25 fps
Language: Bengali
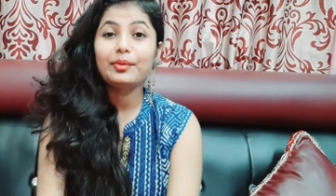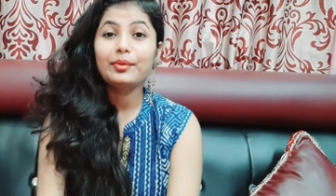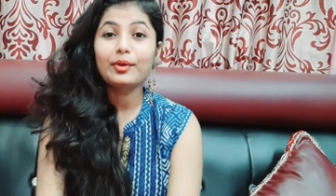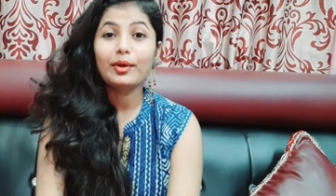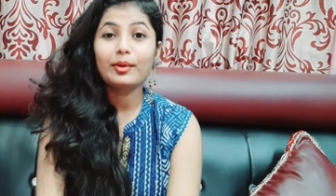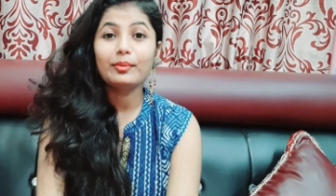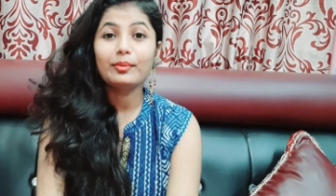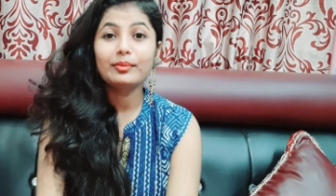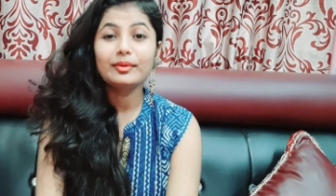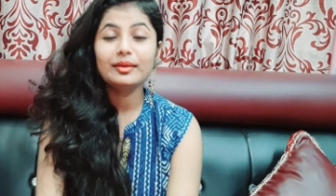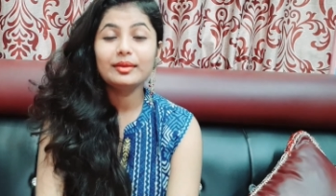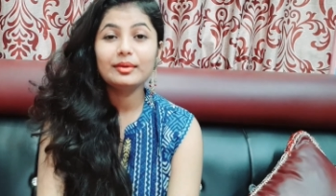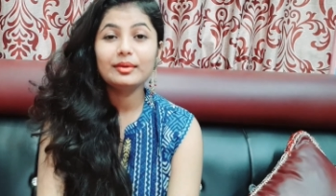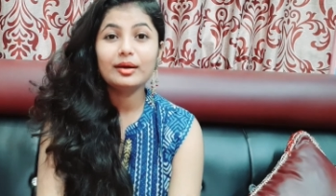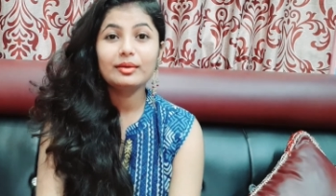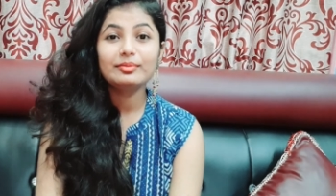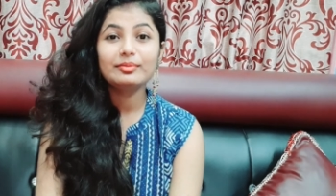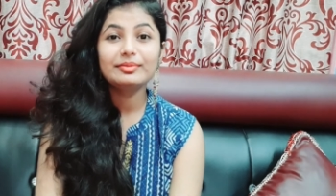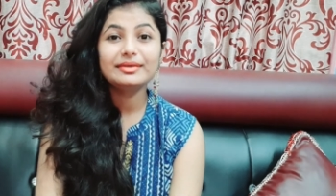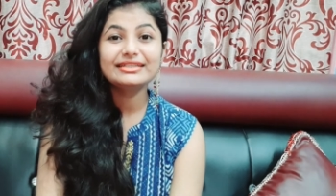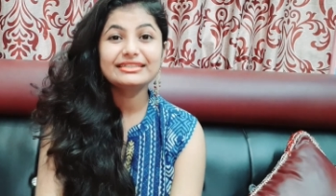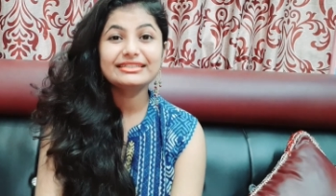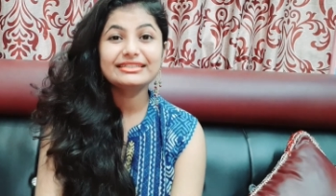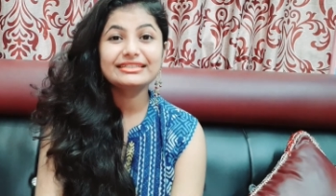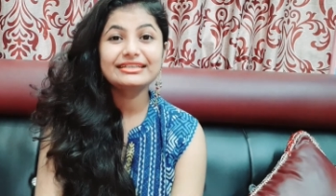প্রবলেম
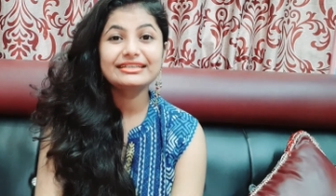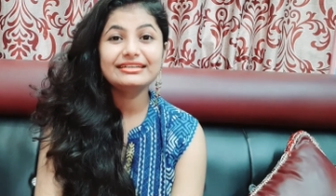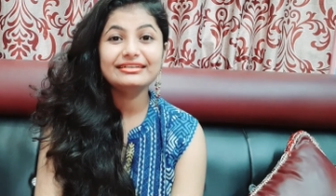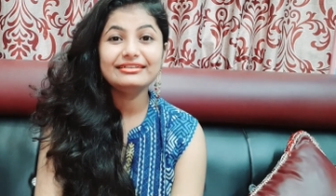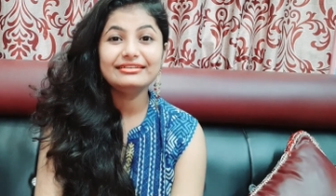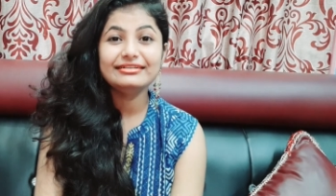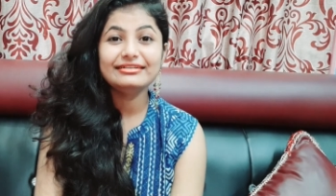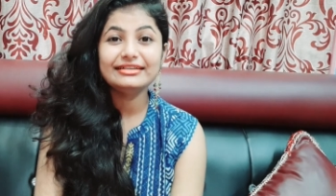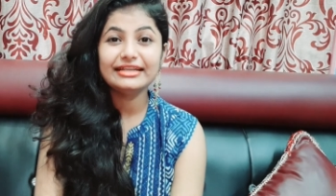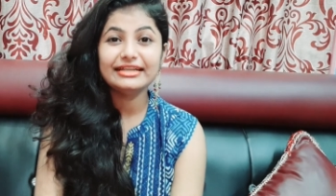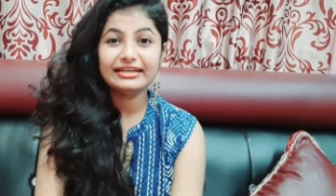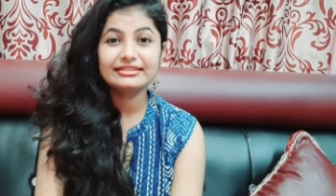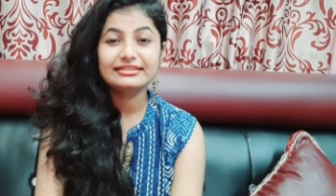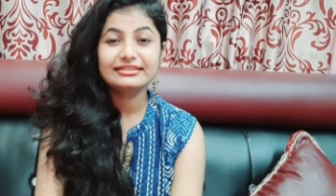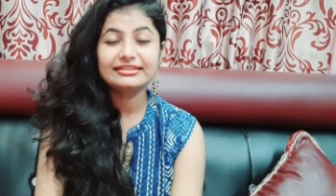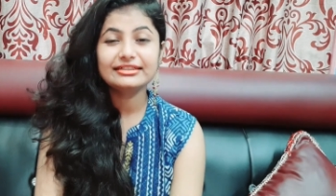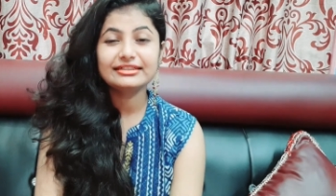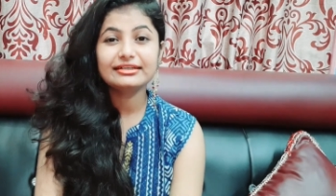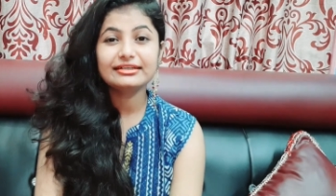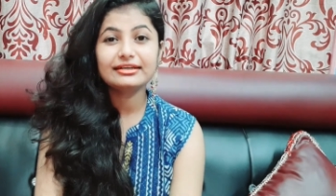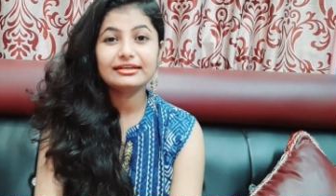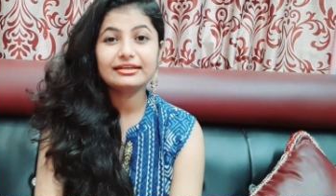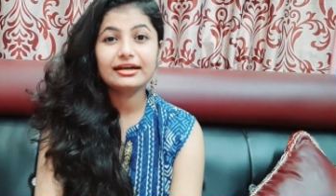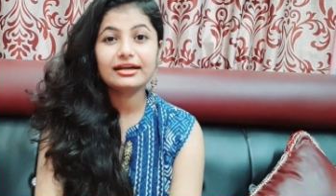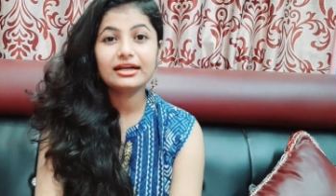হবে স্কিন
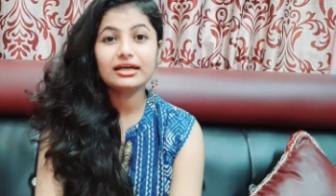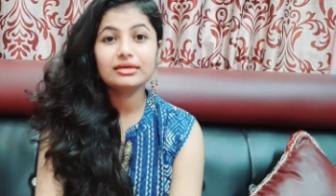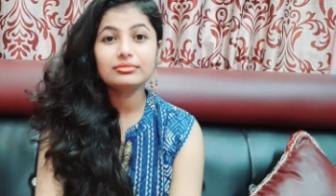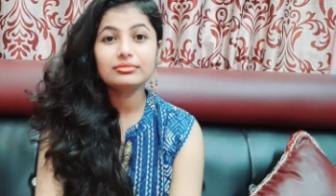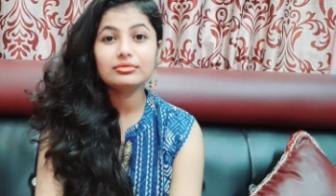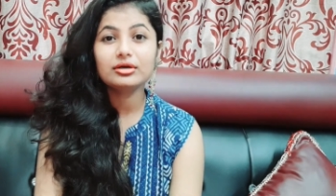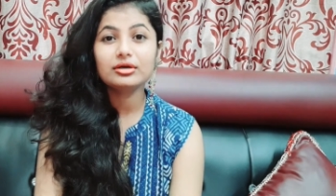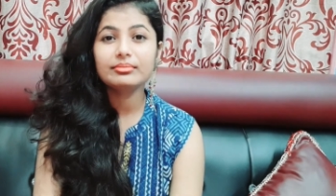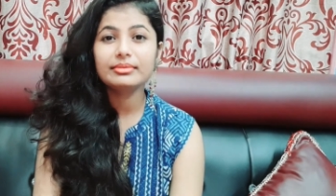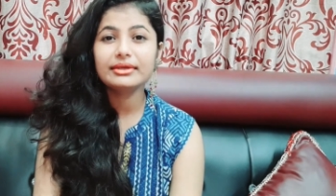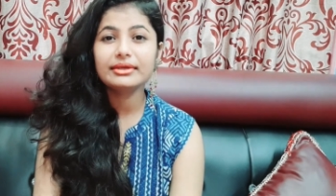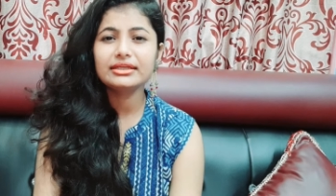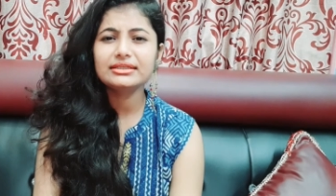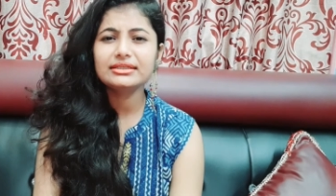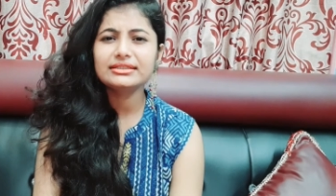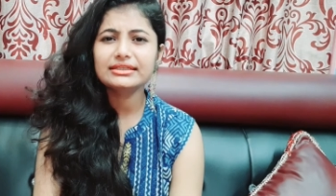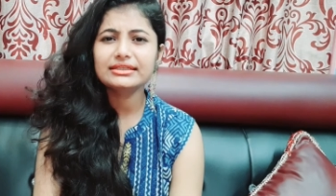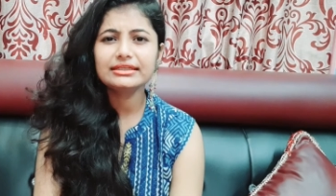টেক্সচার খারাপ হবে